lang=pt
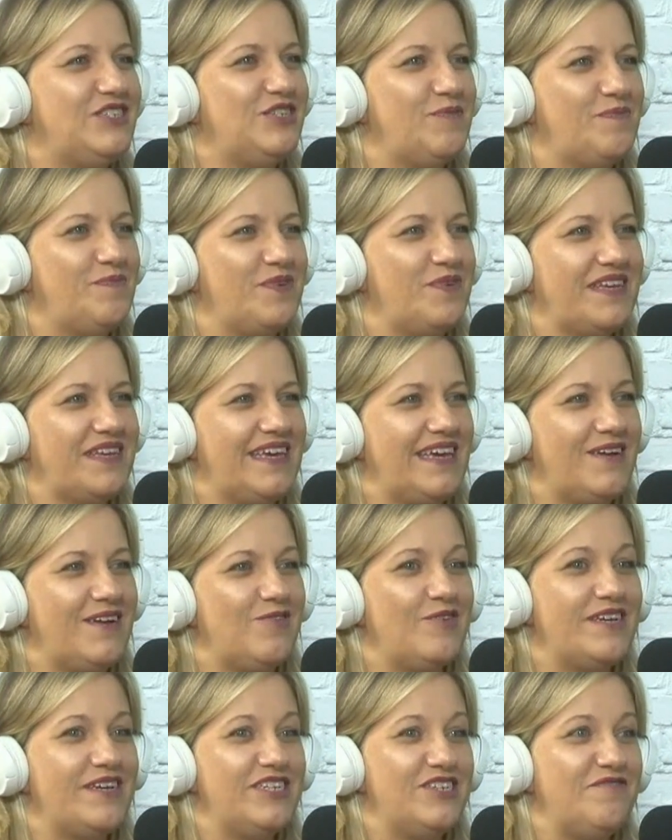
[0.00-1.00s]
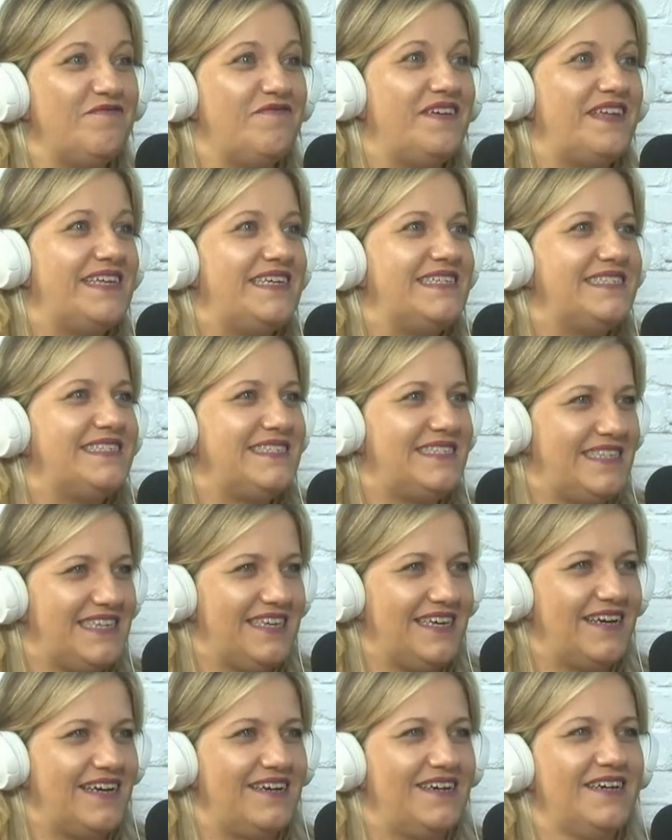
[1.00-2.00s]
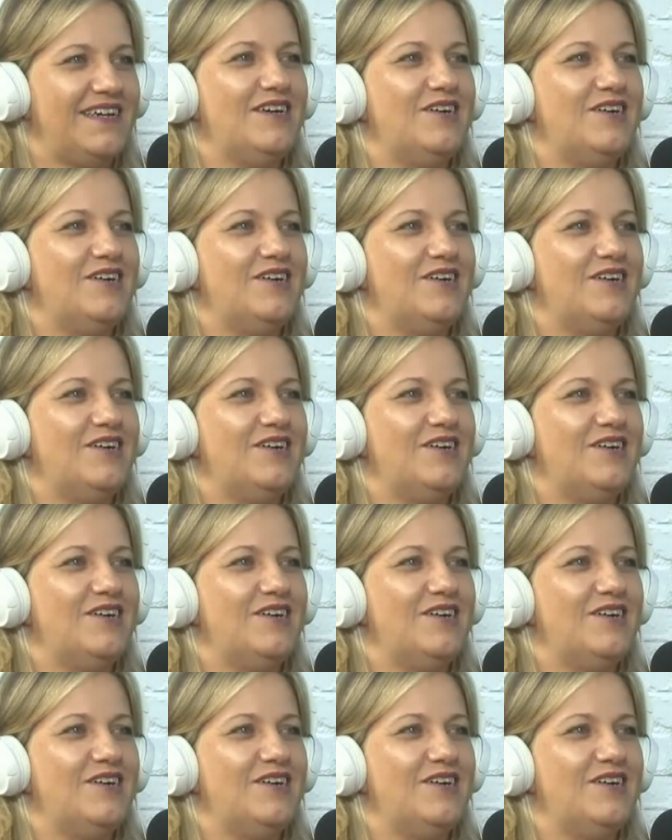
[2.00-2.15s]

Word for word: porque o que diferencia